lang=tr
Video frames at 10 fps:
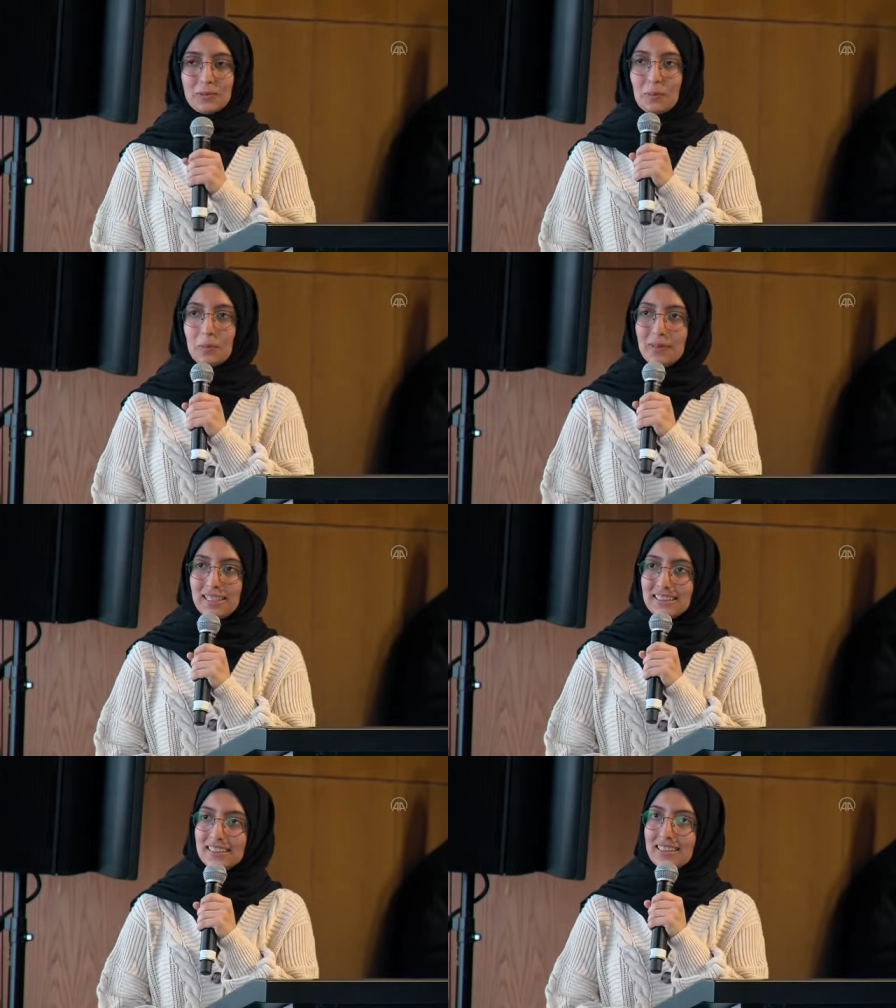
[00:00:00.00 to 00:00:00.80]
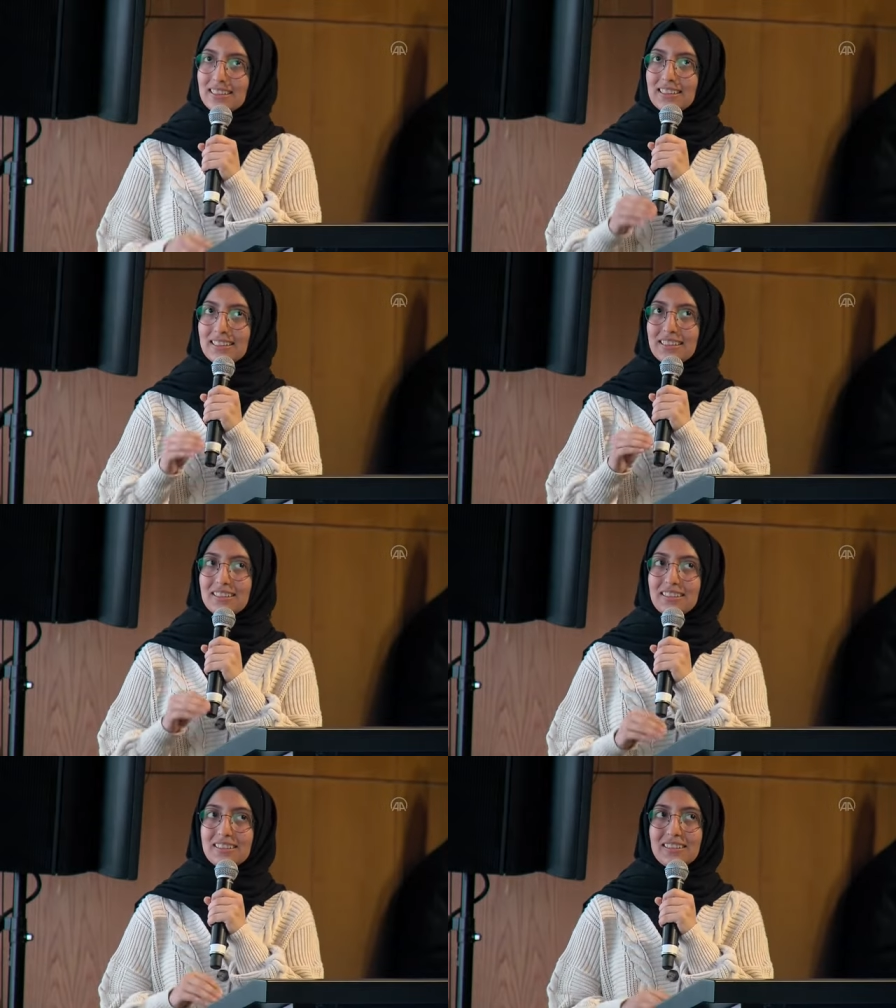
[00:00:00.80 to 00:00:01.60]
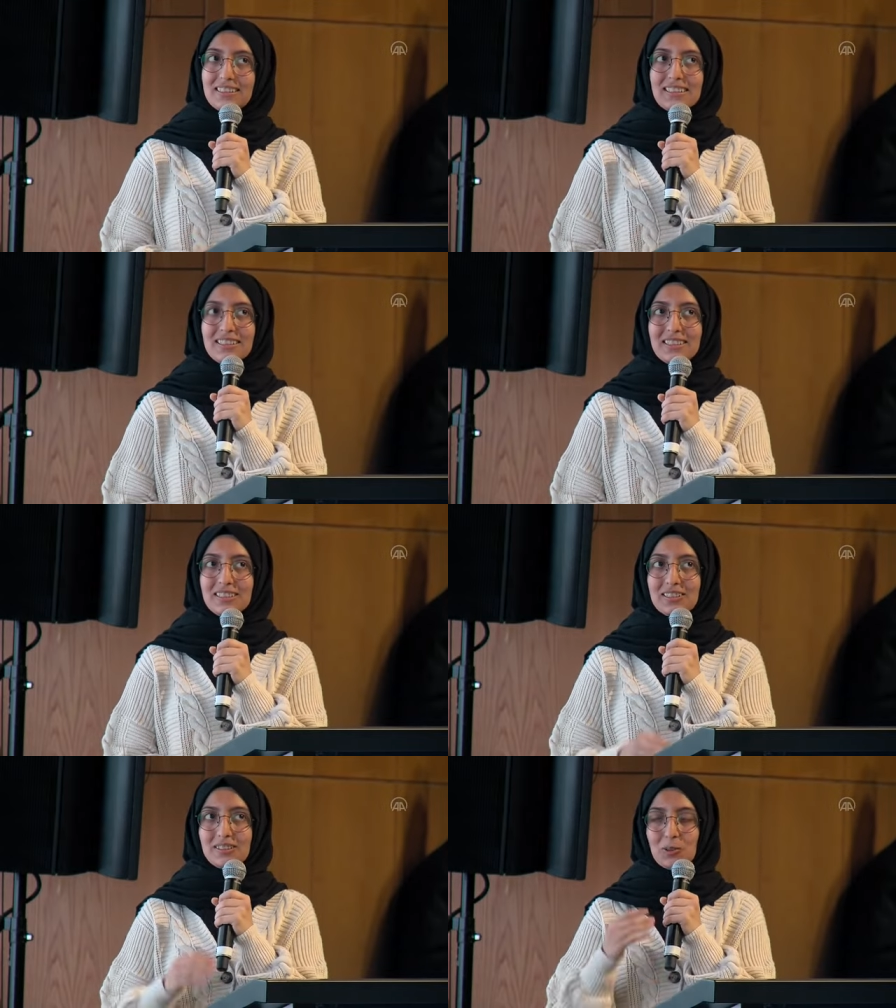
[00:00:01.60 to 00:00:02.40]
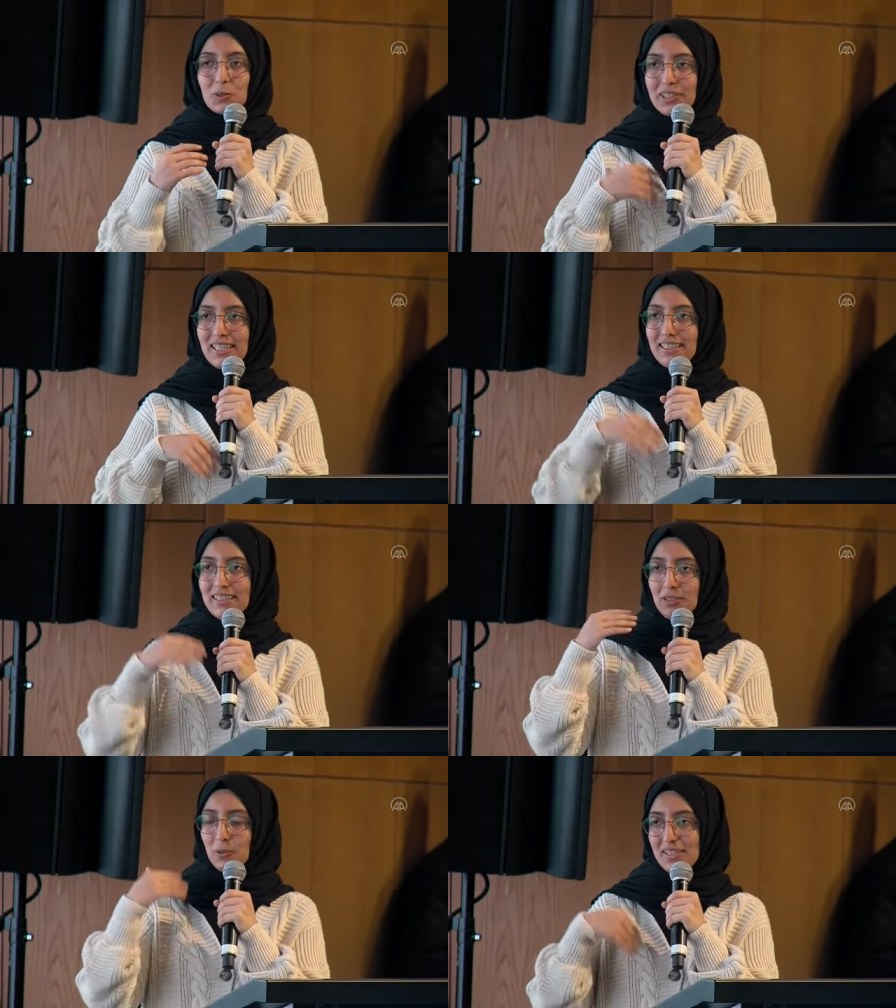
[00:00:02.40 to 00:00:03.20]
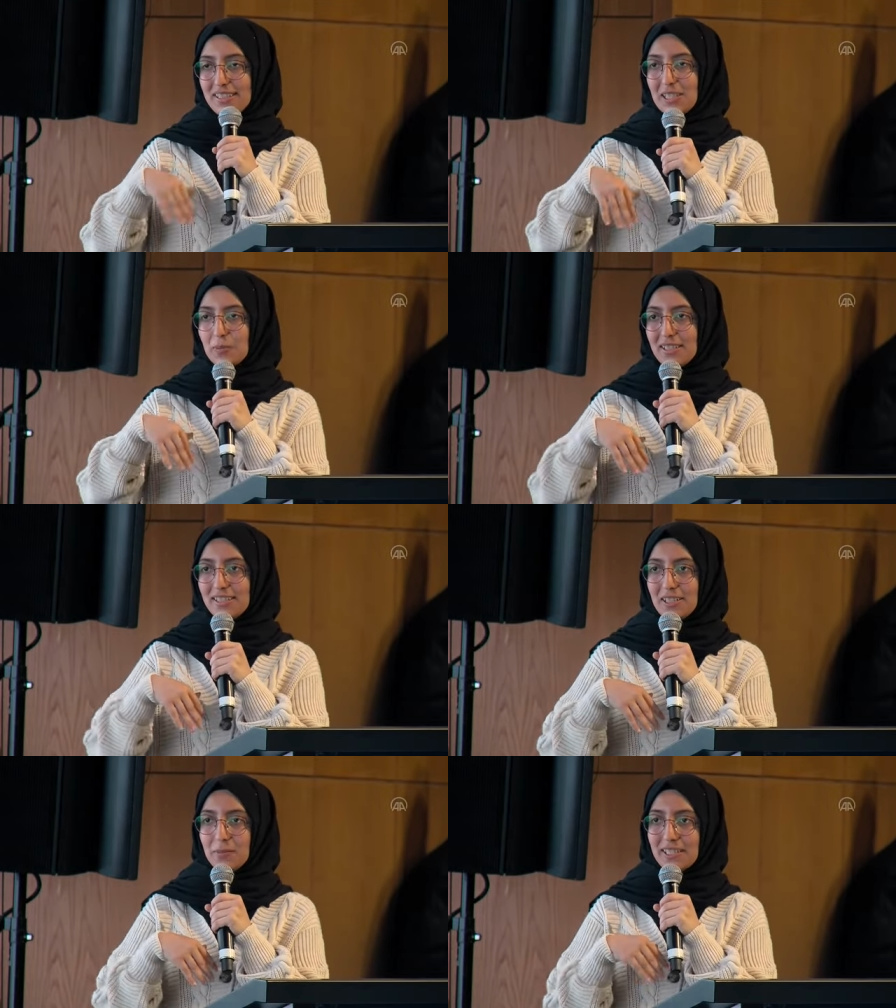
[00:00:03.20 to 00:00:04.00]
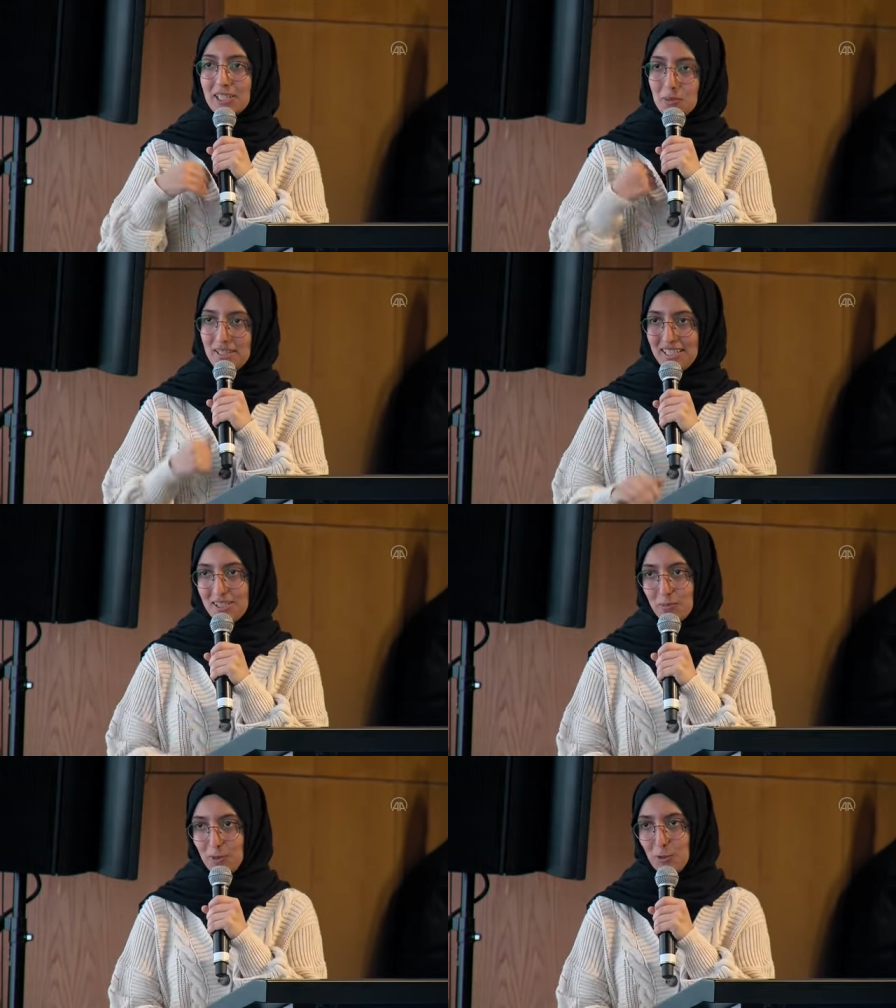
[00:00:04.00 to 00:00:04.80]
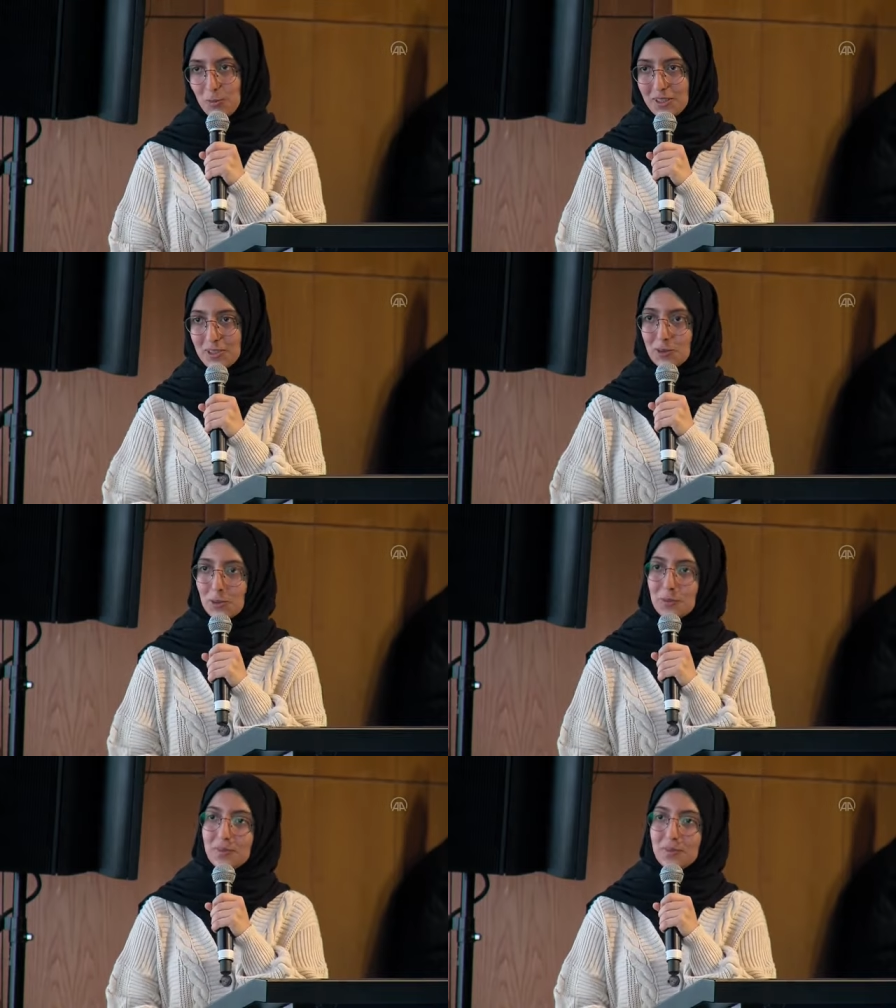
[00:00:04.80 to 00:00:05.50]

ben e, e, Türkiye'de ülkesine hizmet eden bir genç bir araştırmacı olmak istiyorum.